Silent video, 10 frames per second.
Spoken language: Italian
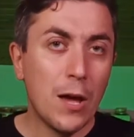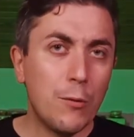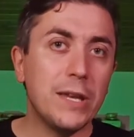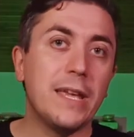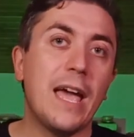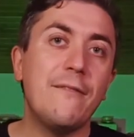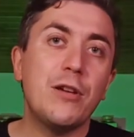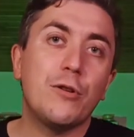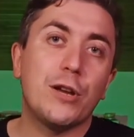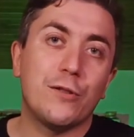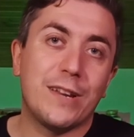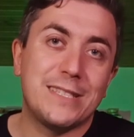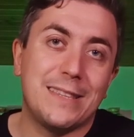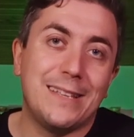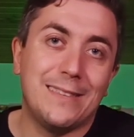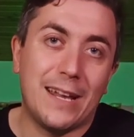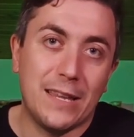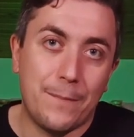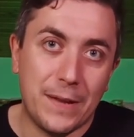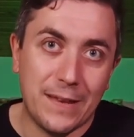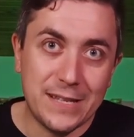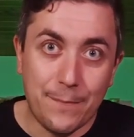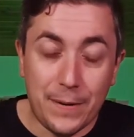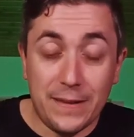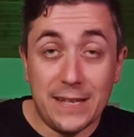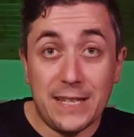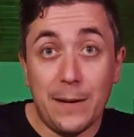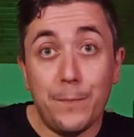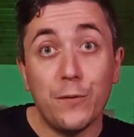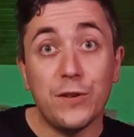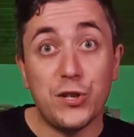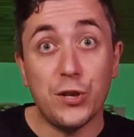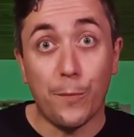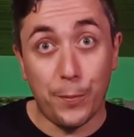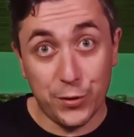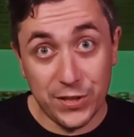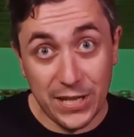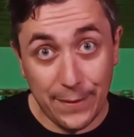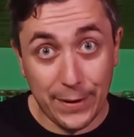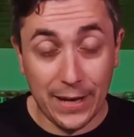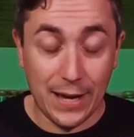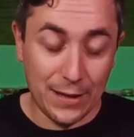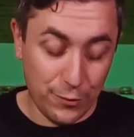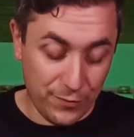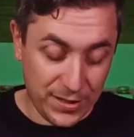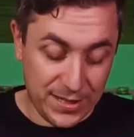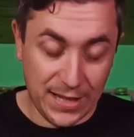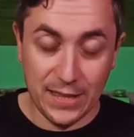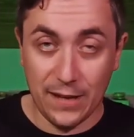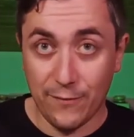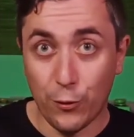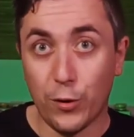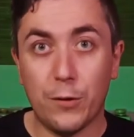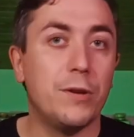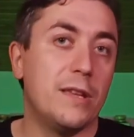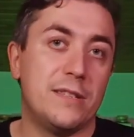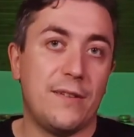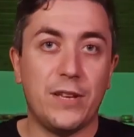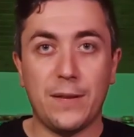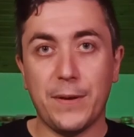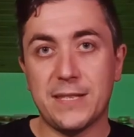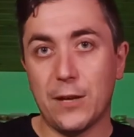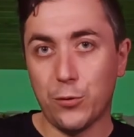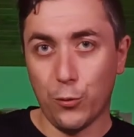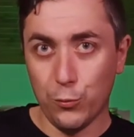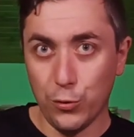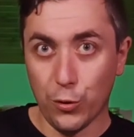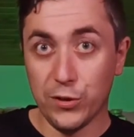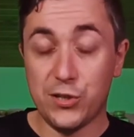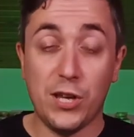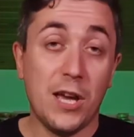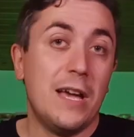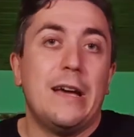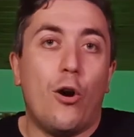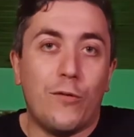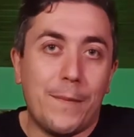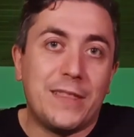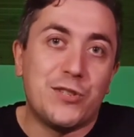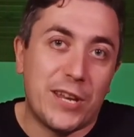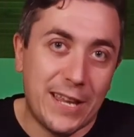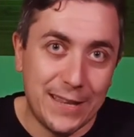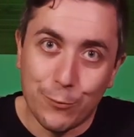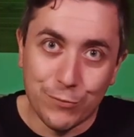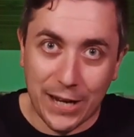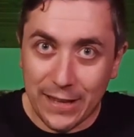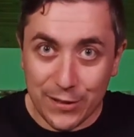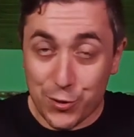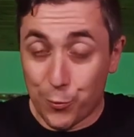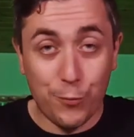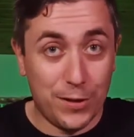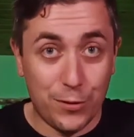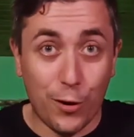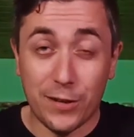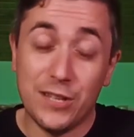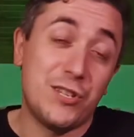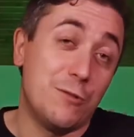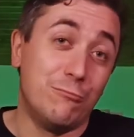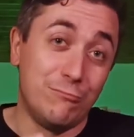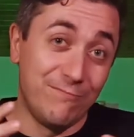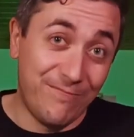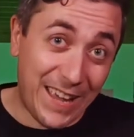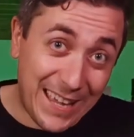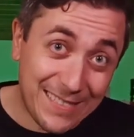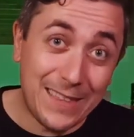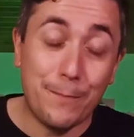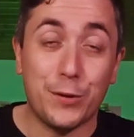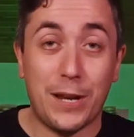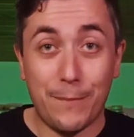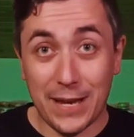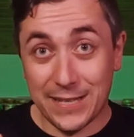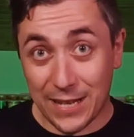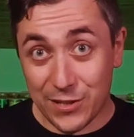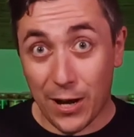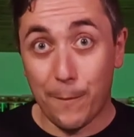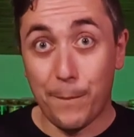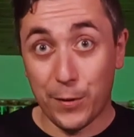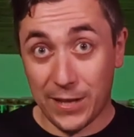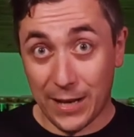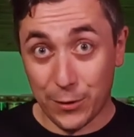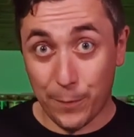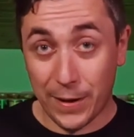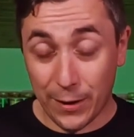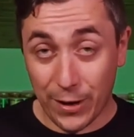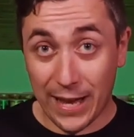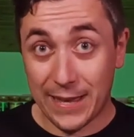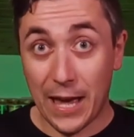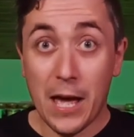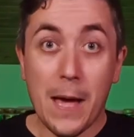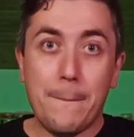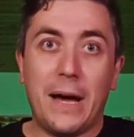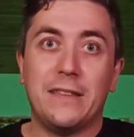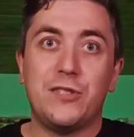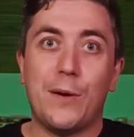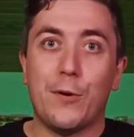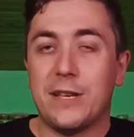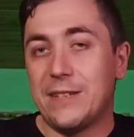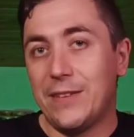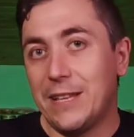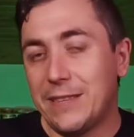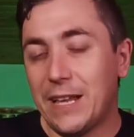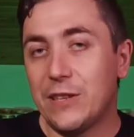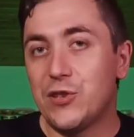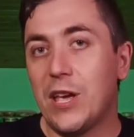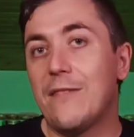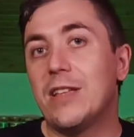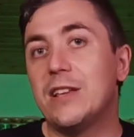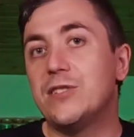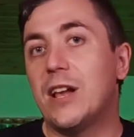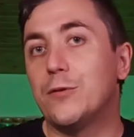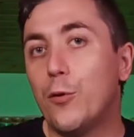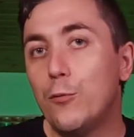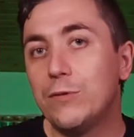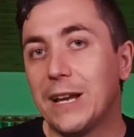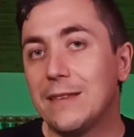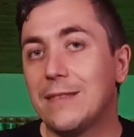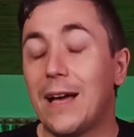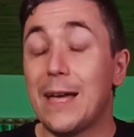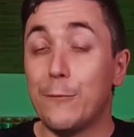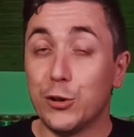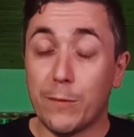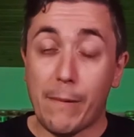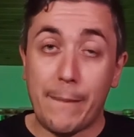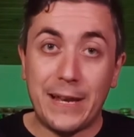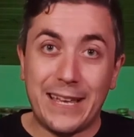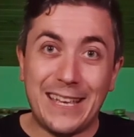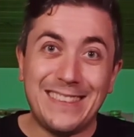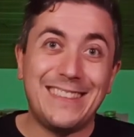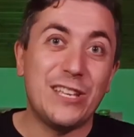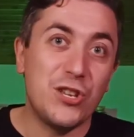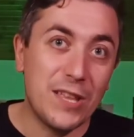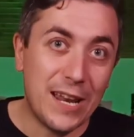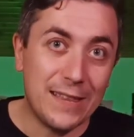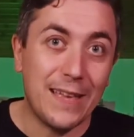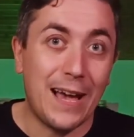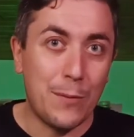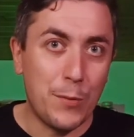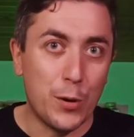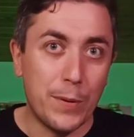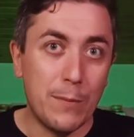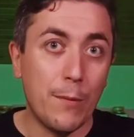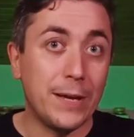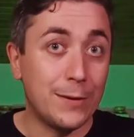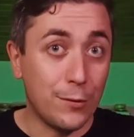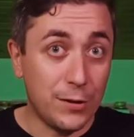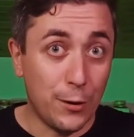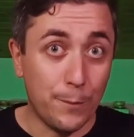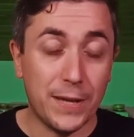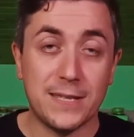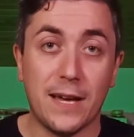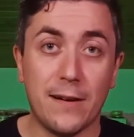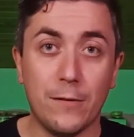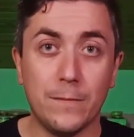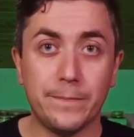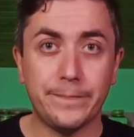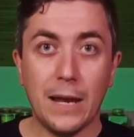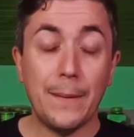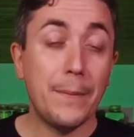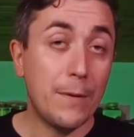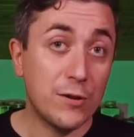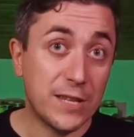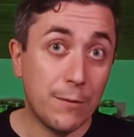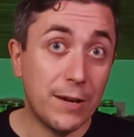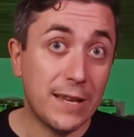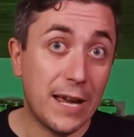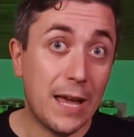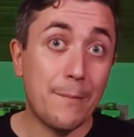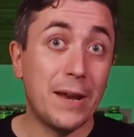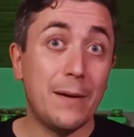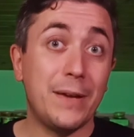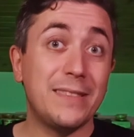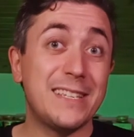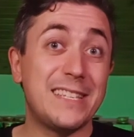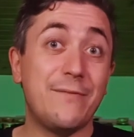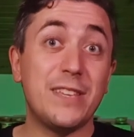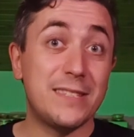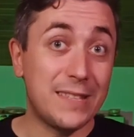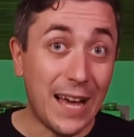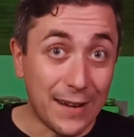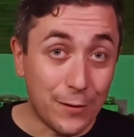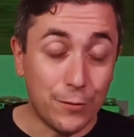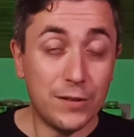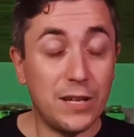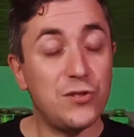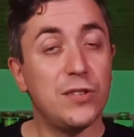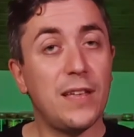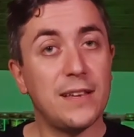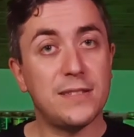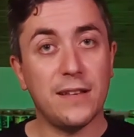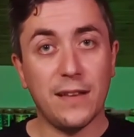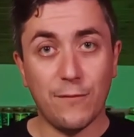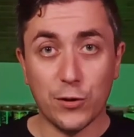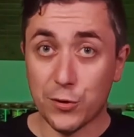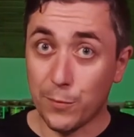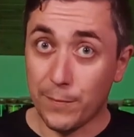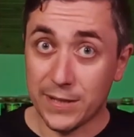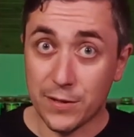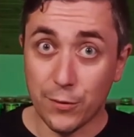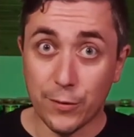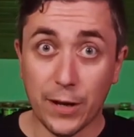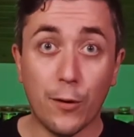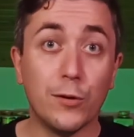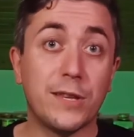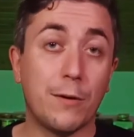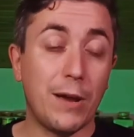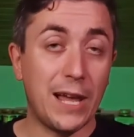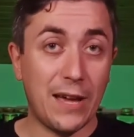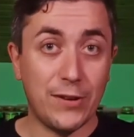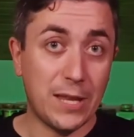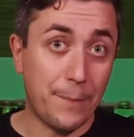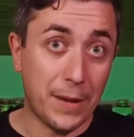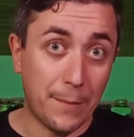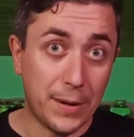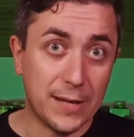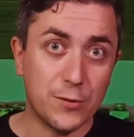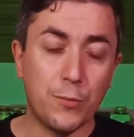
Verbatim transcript: Quindi è vero che dovreste tentare di prendere sempre le tessere il più vicino possibile a dove siete voi. Quindi se avete piazzato un 12, ovviamente cercherete un 13, un 14, un 20 potrebbe essere già un po' tirato per le orecchie. Ma diciamo che se avete il 13 e viene girato un 30, è molto probabile che deciderete, almeno per il momento, di non piazzarlo. La prima cosa da guardare è banalmente se vi stanno 10 tessere nel vostro bastione, oltre a quella che avete appena preso.